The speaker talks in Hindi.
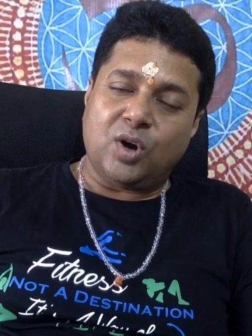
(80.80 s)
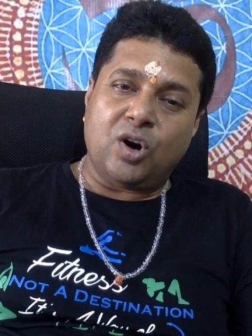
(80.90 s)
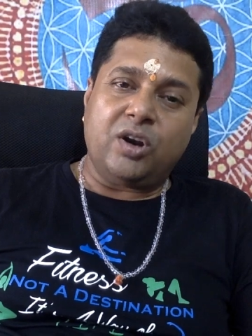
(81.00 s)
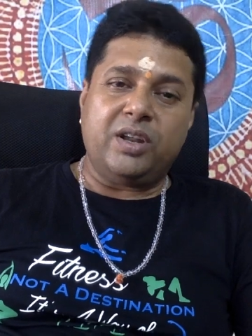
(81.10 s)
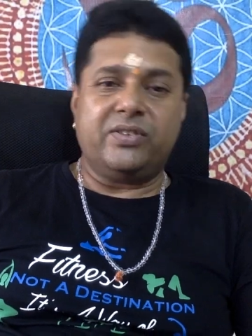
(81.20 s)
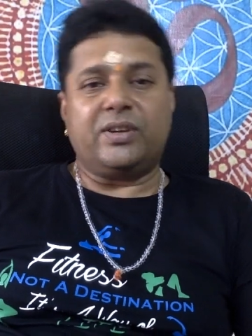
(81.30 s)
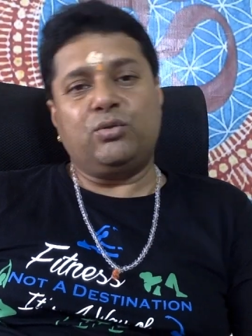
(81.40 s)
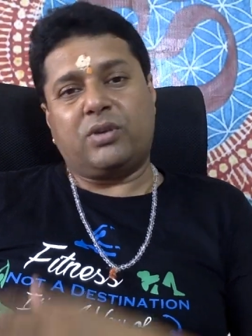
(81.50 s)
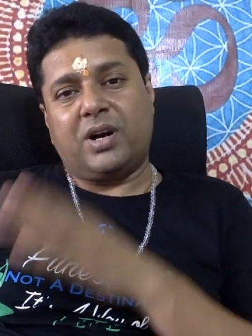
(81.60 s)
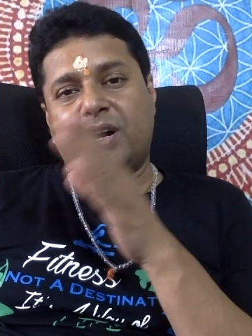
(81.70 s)
और इसका
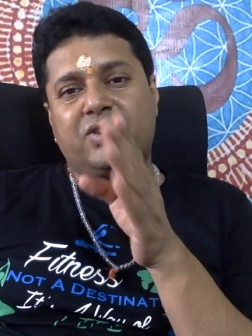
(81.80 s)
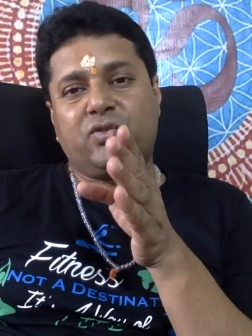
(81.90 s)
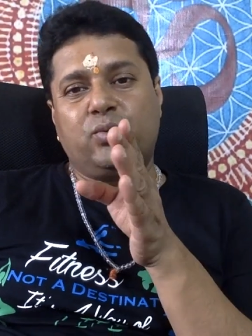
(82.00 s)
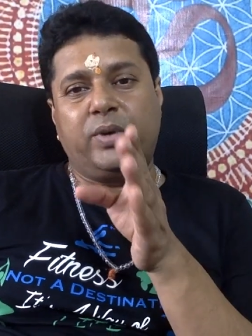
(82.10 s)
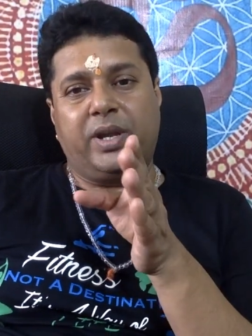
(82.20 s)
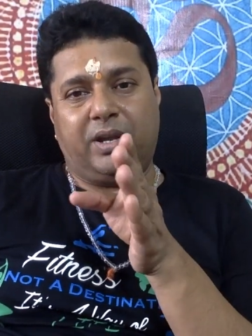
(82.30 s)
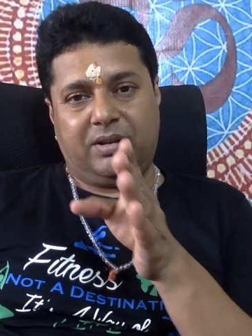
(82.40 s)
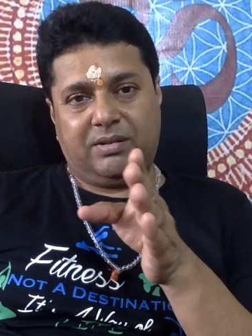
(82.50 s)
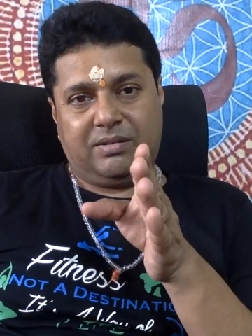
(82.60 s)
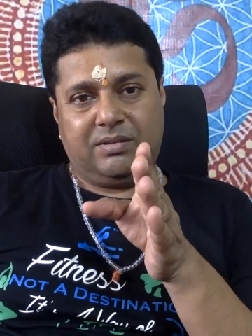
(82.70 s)
जो खास गुण है
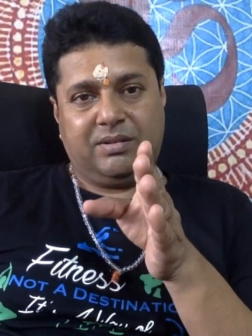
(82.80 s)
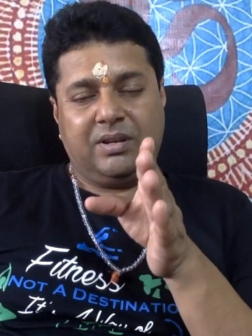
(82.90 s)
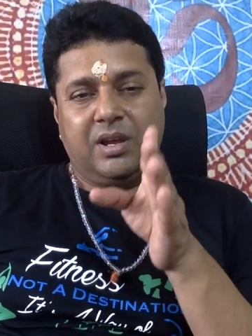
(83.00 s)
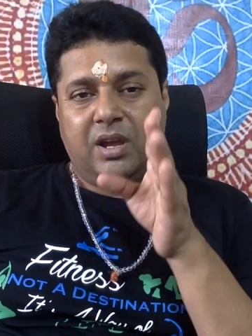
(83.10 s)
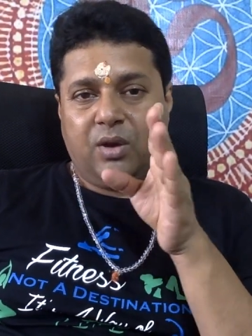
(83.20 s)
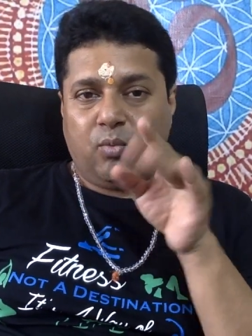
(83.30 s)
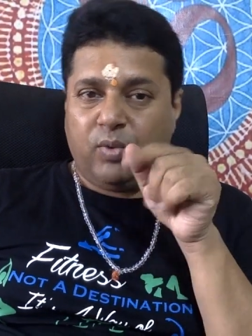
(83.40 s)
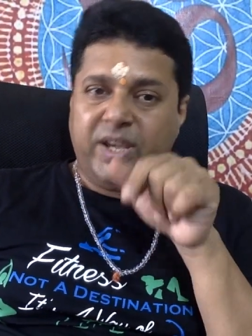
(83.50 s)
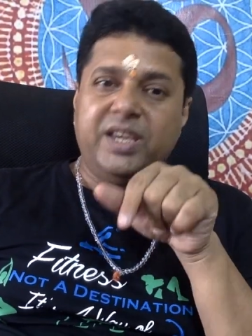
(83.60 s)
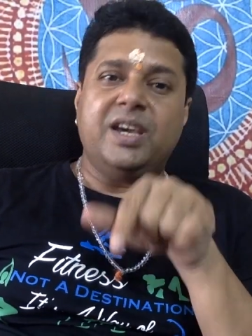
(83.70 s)

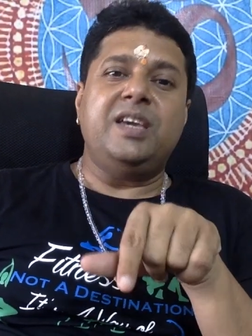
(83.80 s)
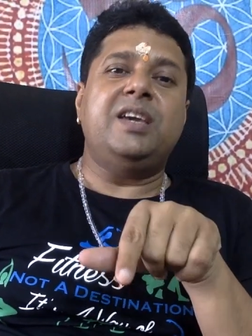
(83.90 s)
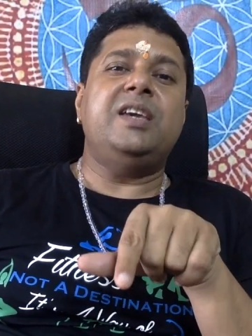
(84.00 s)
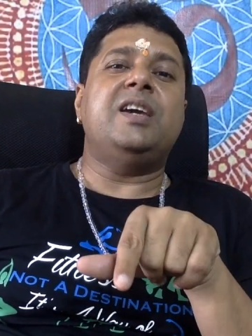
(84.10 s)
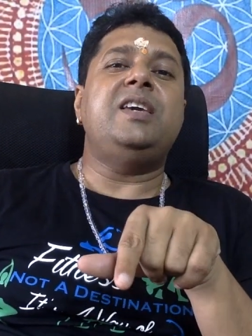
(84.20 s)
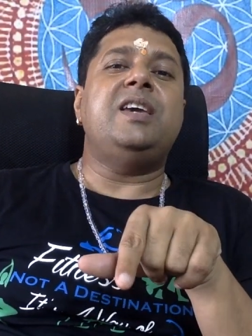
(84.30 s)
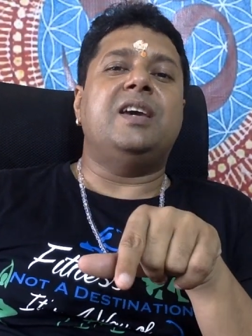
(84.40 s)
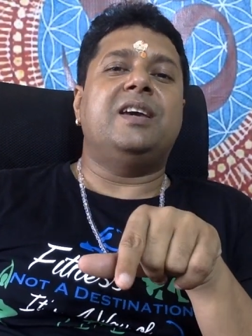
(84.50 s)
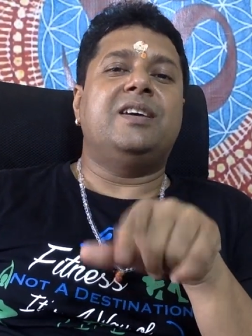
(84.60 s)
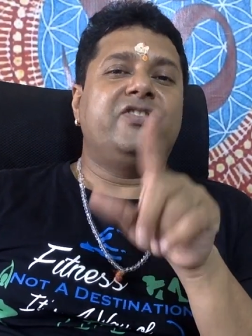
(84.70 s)
वही यही
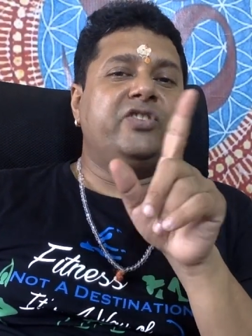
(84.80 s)
है